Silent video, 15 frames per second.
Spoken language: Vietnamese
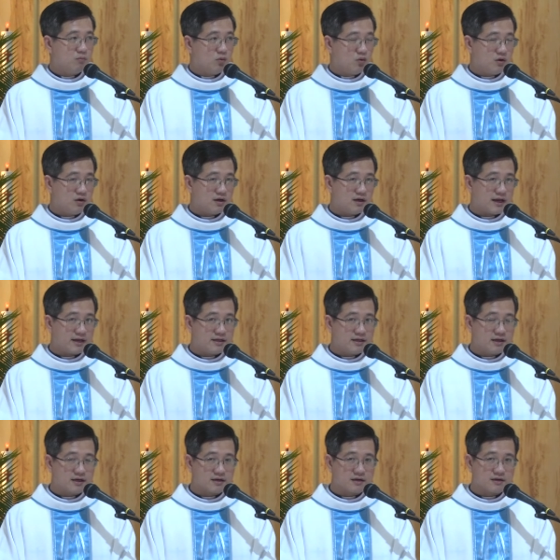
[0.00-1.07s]
muốn
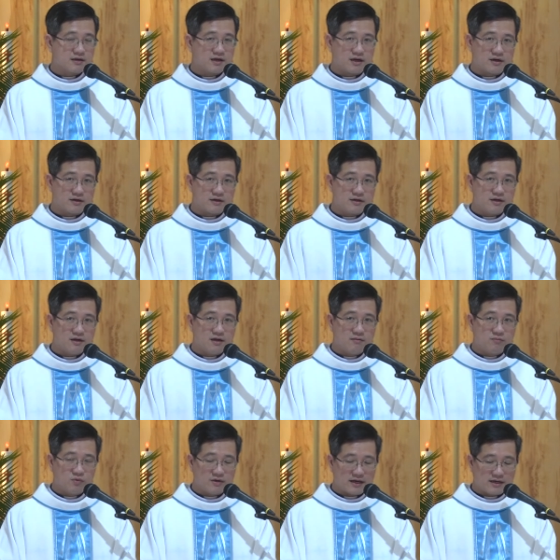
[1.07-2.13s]
lãnh nhận hỏi
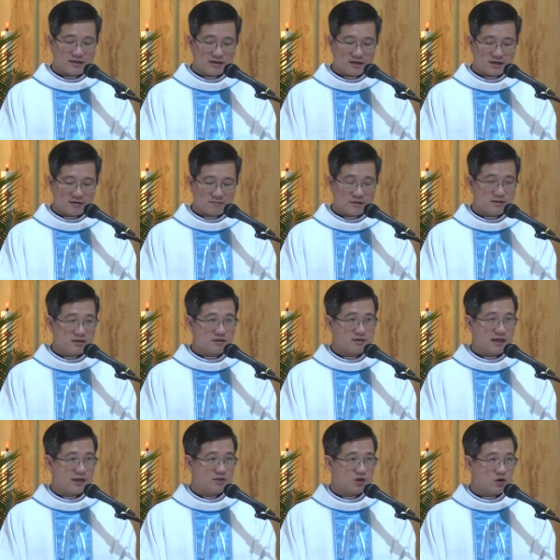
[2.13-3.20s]
muốn lãnh nhận bí tích
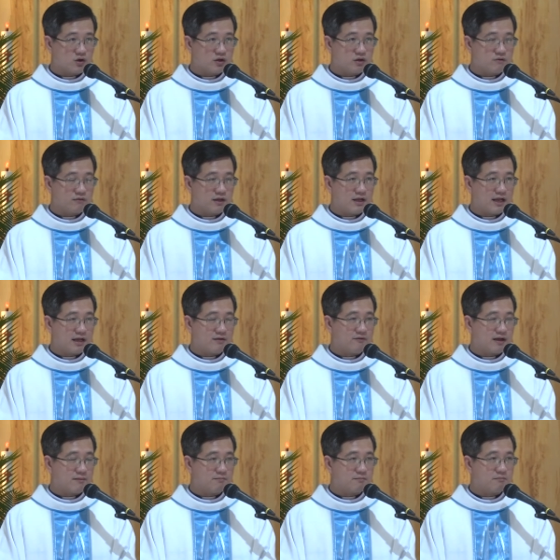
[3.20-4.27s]
giải tội thì phải
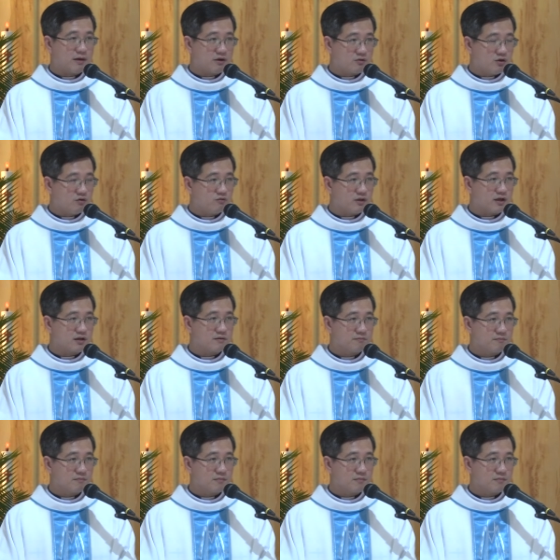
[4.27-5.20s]
làm bao nhiêu việc?